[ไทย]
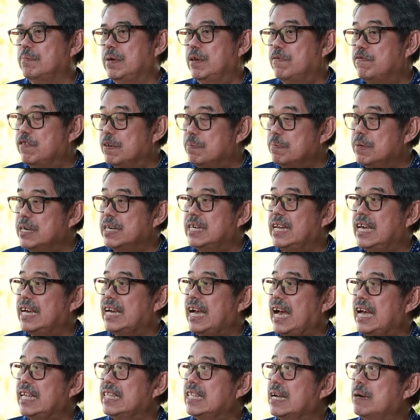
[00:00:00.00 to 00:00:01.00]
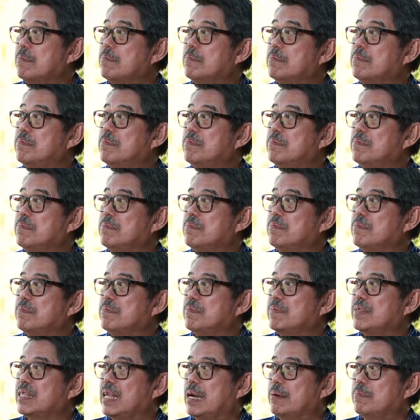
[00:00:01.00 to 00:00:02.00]
มีฝีมือในการ
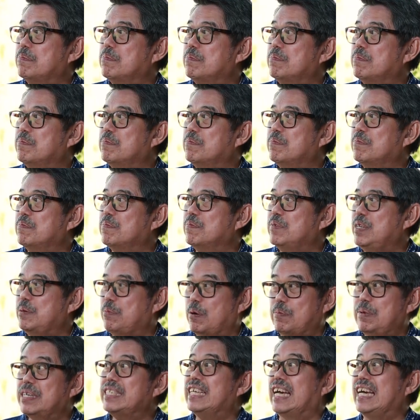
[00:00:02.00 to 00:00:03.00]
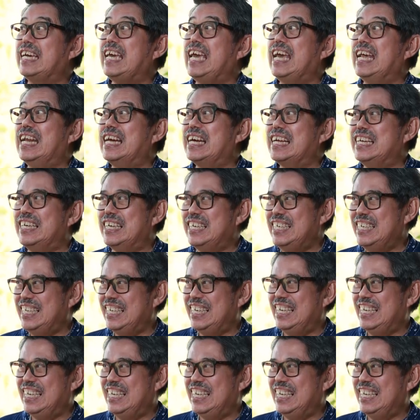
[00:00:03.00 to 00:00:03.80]
ทำทำผมเรียกสายเกแล้วกันนะอ่า